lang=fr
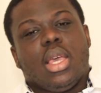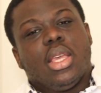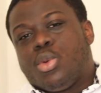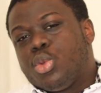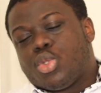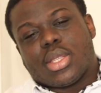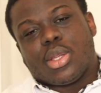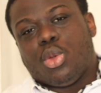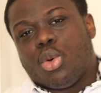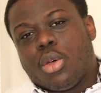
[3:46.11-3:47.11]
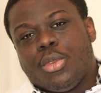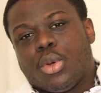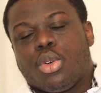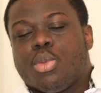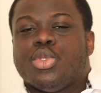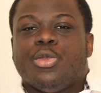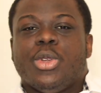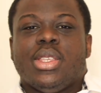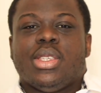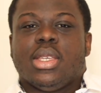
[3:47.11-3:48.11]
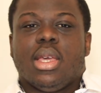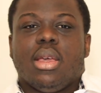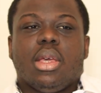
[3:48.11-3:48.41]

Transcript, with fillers: Il coûte 60 euros environ, comme je vous l'ai dit,